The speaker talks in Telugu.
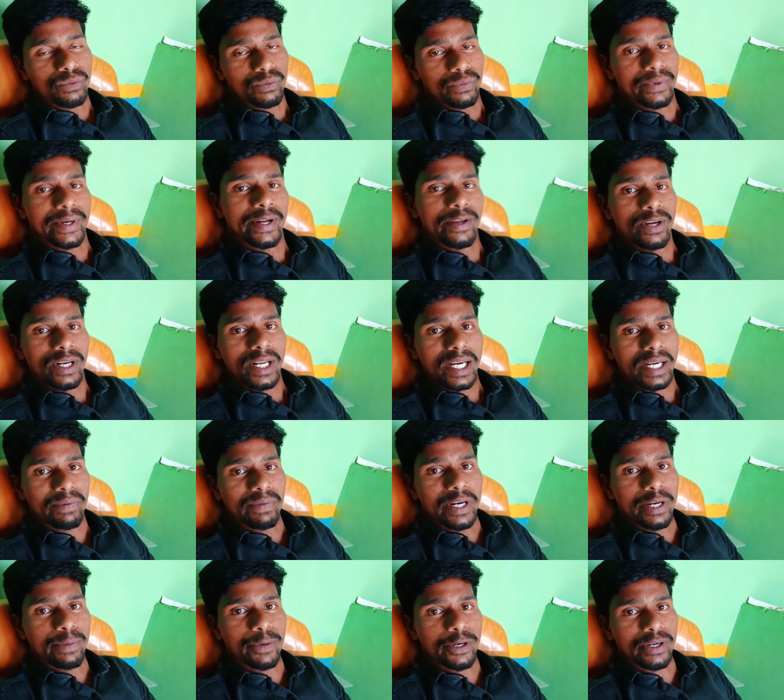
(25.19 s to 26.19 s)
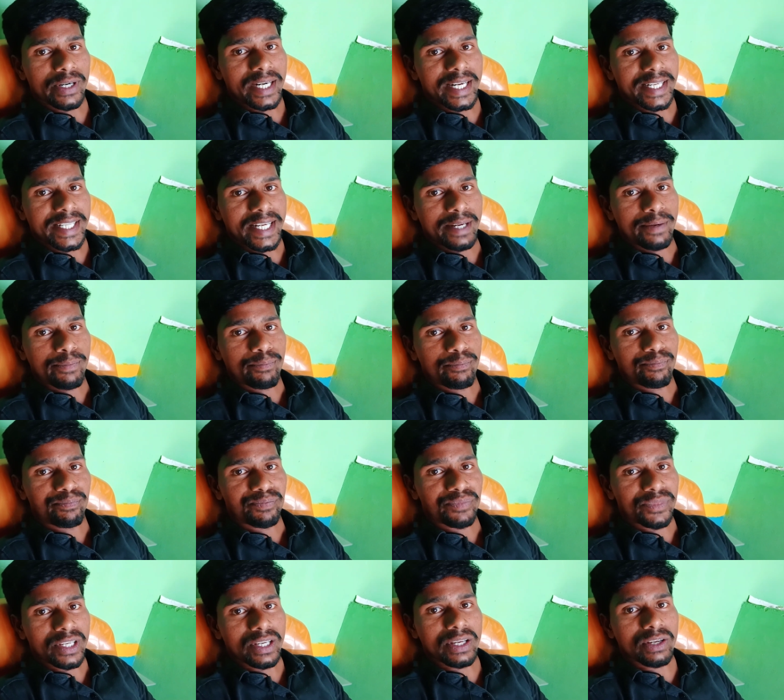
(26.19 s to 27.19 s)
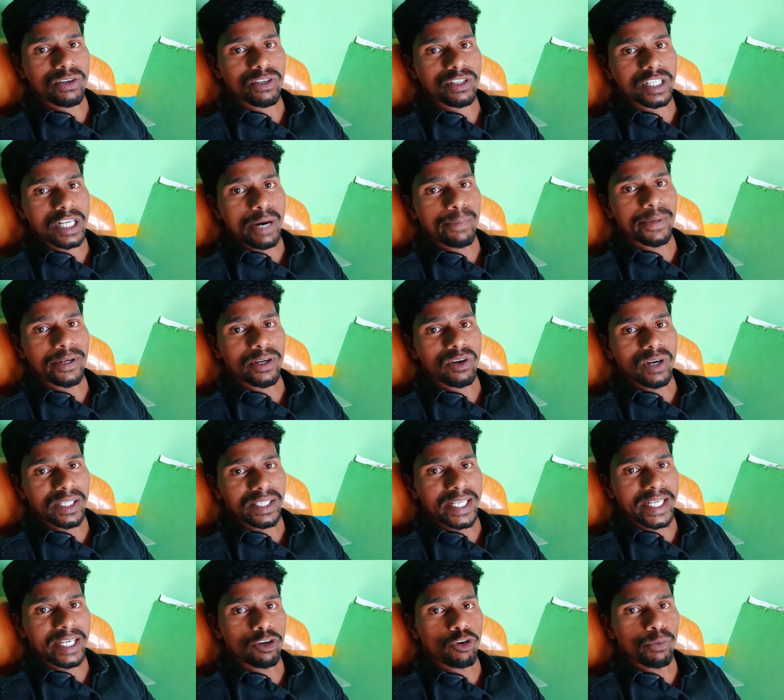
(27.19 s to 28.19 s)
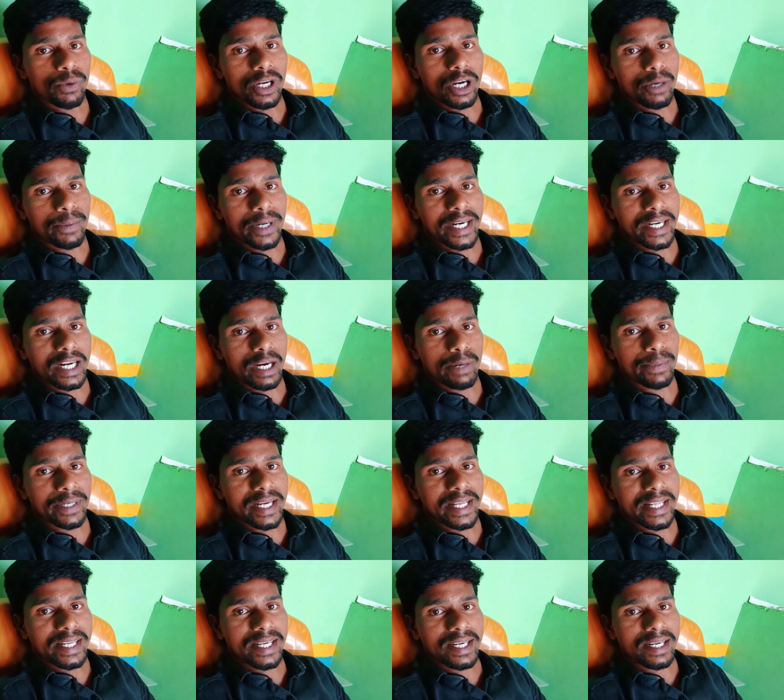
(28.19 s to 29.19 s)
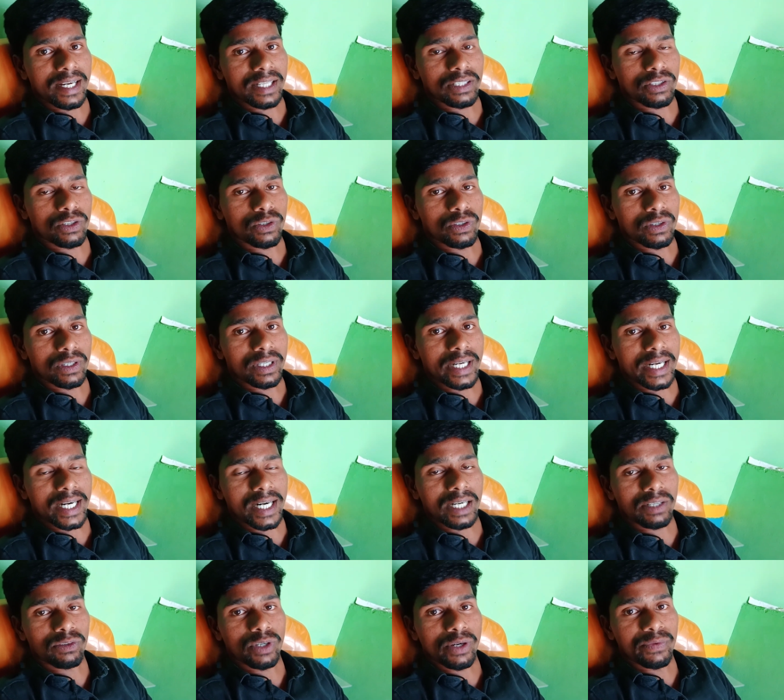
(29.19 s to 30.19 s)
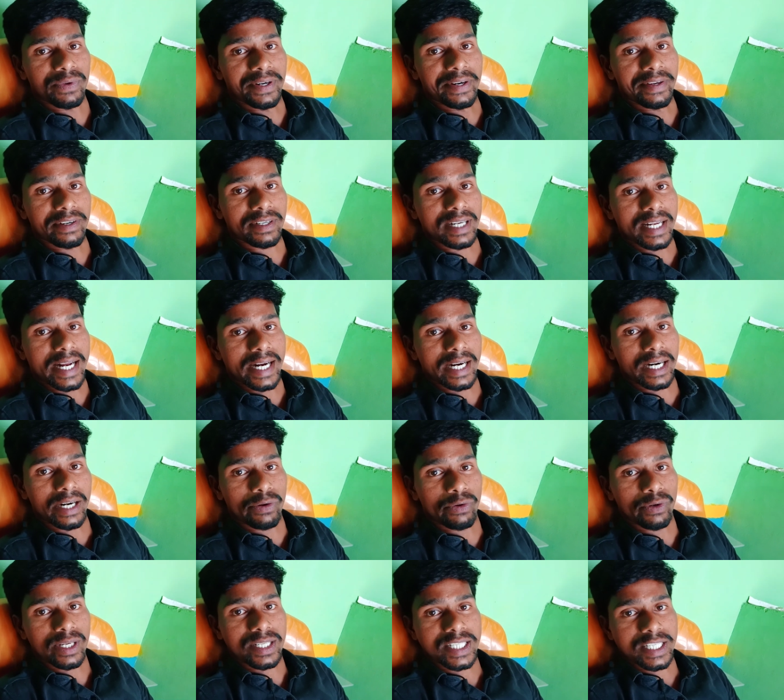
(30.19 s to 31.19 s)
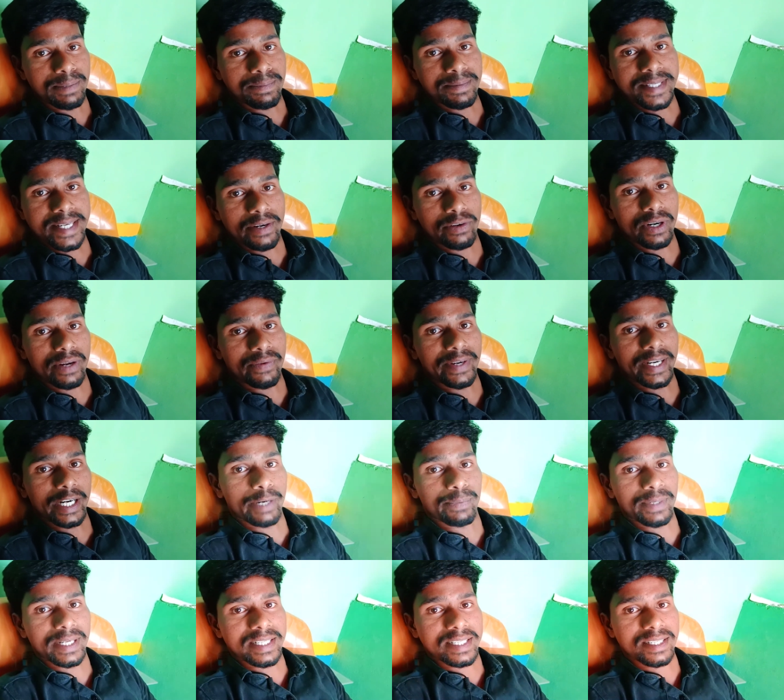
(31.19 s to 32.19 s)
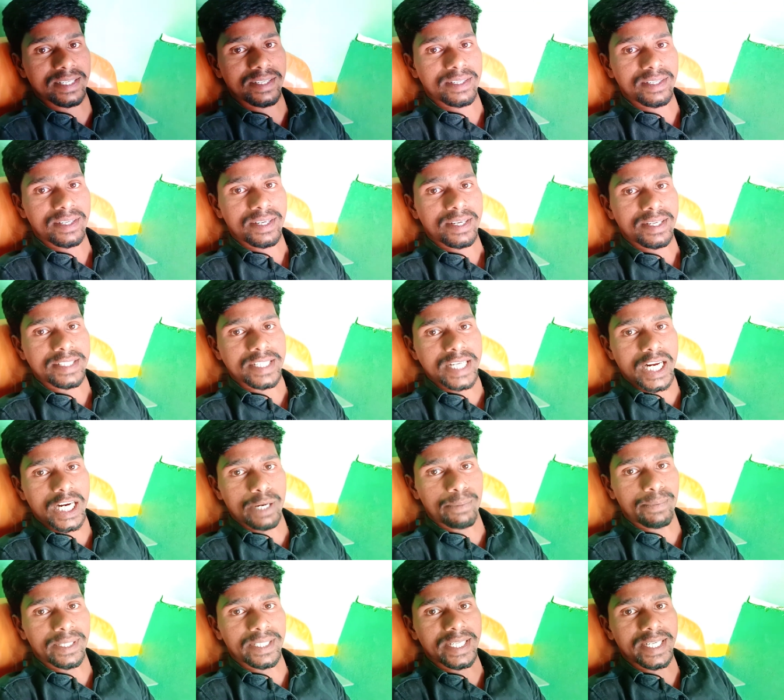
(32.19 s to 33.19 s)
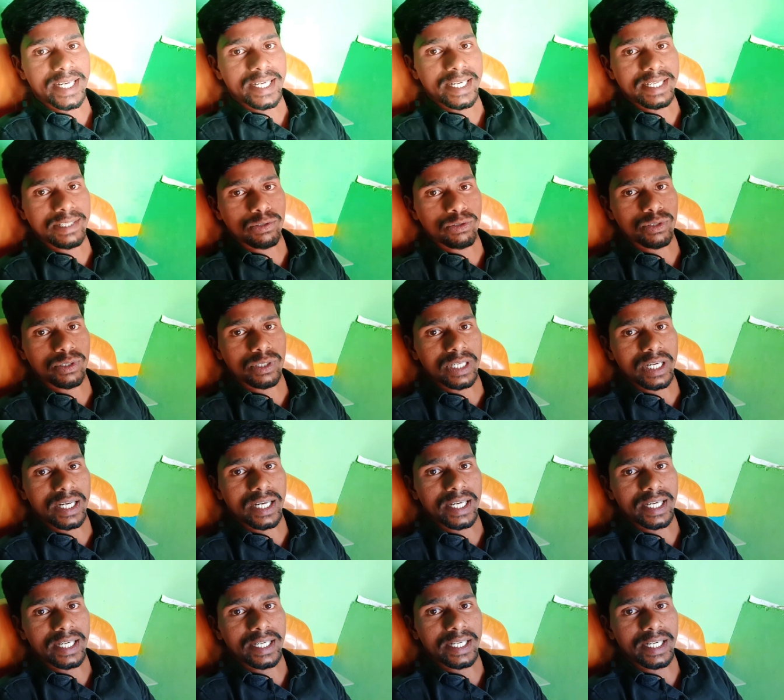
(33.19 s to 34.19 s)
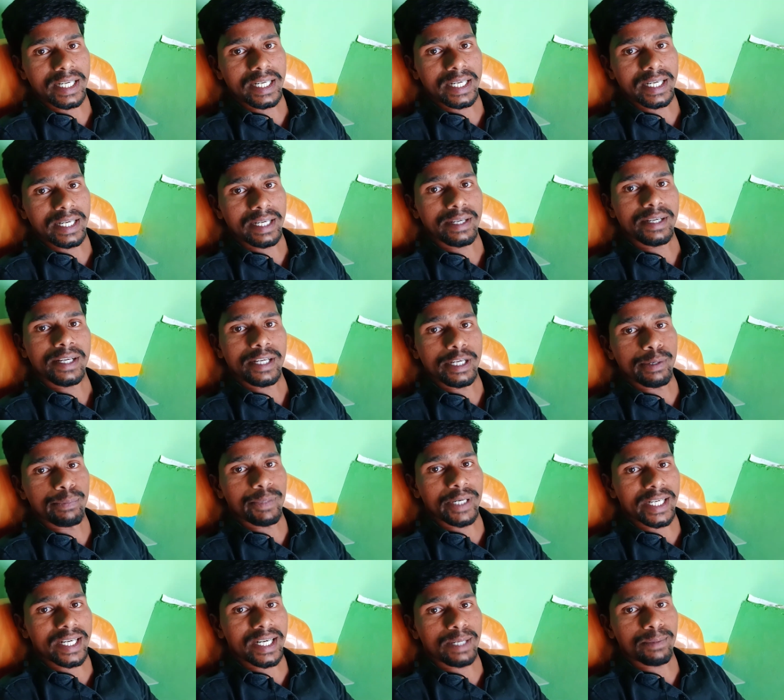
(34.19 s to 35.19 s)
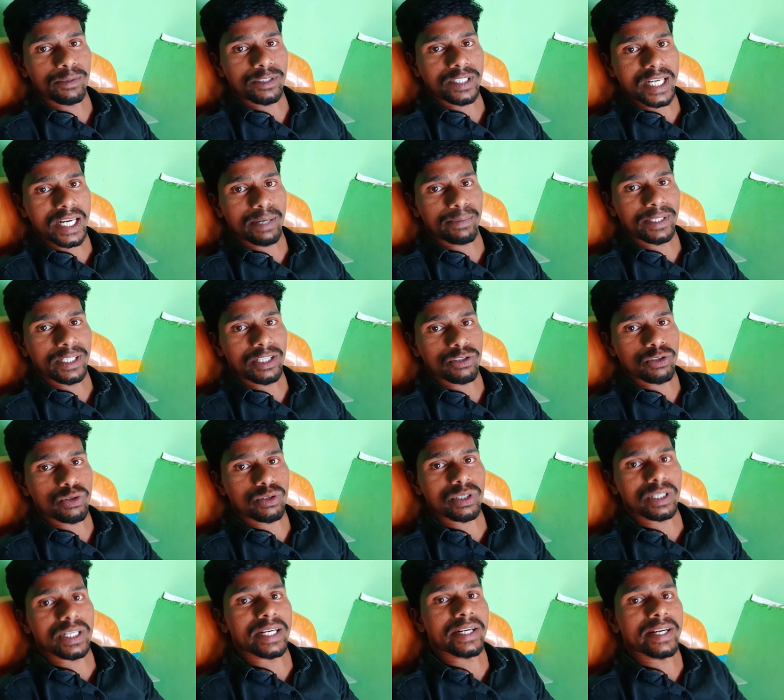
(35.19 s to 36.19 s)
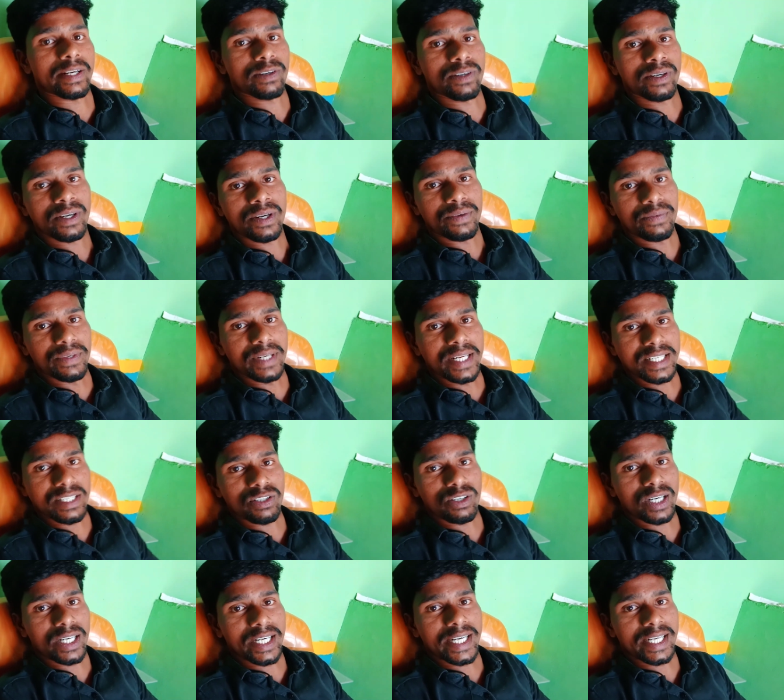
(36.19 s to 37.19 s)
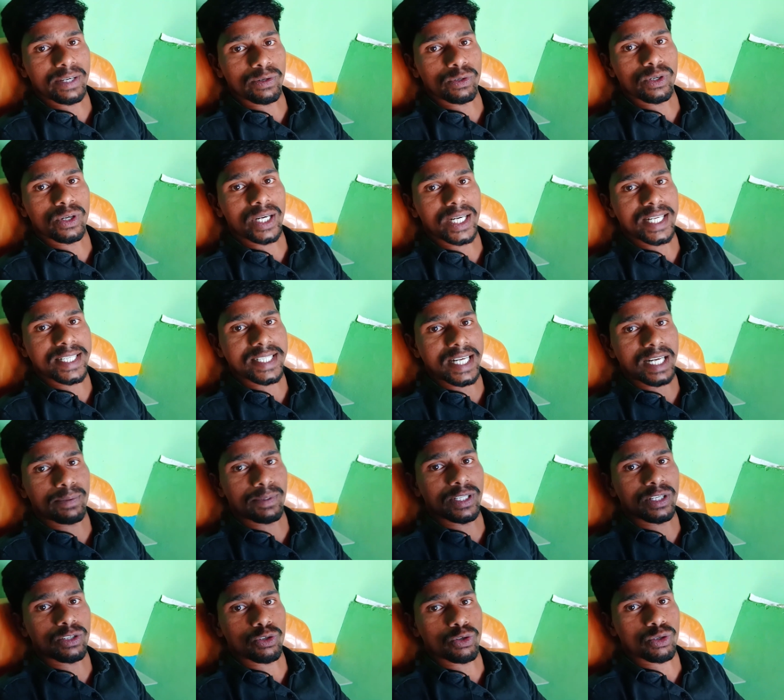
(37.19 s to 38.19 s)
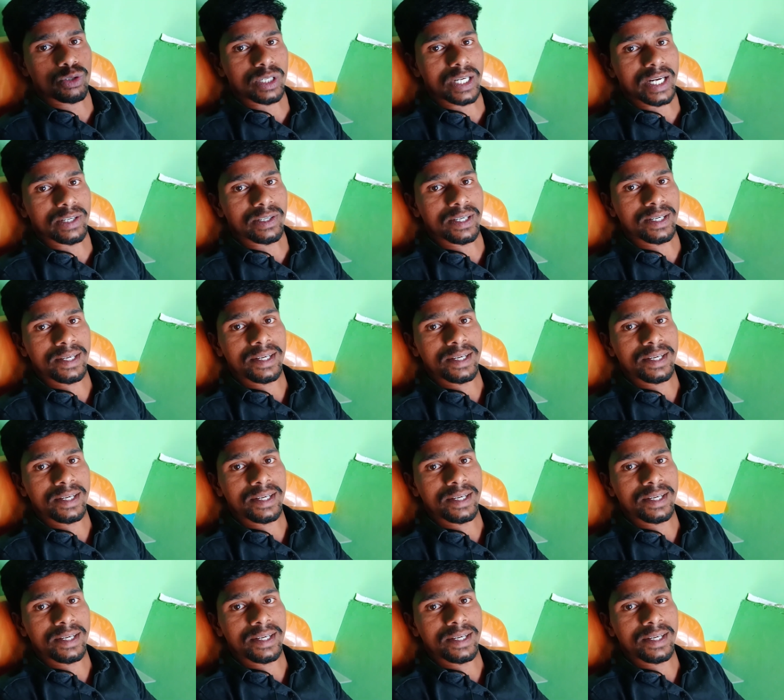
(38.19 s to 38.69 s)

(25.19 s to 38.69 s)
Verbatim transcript: వీడియోలోకి వెళ్ళిపోయినట్లయితే ఈరోజు టాపిక్ అందరికీ ఉపయోగపడే టాపిక్ ఇది అందరూ ఎక్కడ కూడా వీడియో ఎక్కడ కూడా స్కిప్ చేయకుండా వినండి ఫ్రెండ్స్ చాలామందిని నేను చూస్తున్నా ఇప్పటి కాలంలో చాలామందిని చూస్తున్నాను నేను విలేజ్లో కానీ టౌన్లో కానీ చాలామందిని చూస్తున్నాను